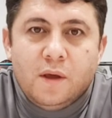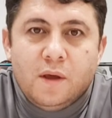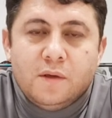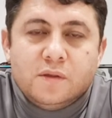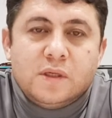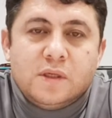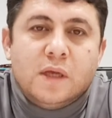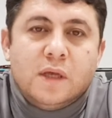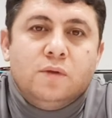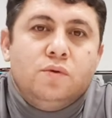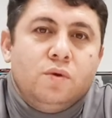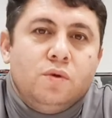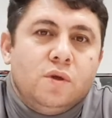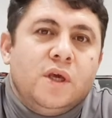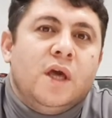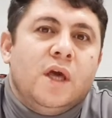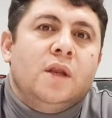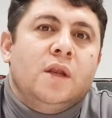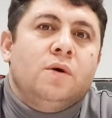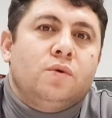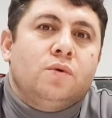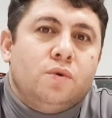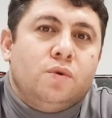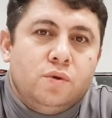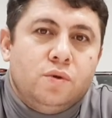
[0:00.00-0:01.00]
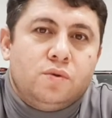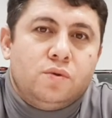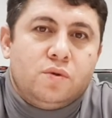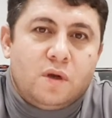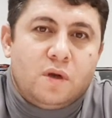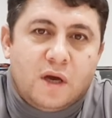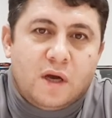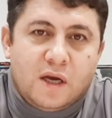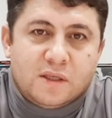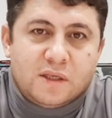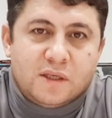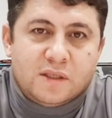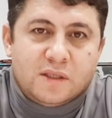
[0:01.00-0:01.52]
Sen Türkiye'nin kuyusunu
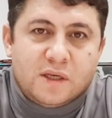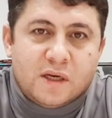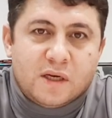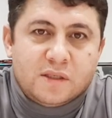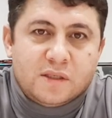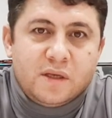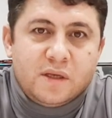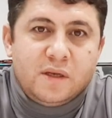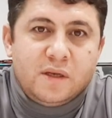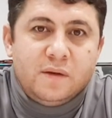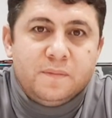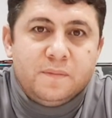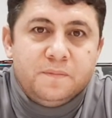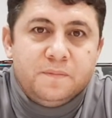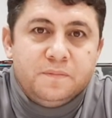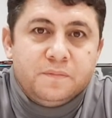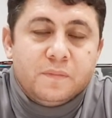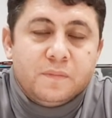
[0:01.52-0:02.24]
kazacaksın.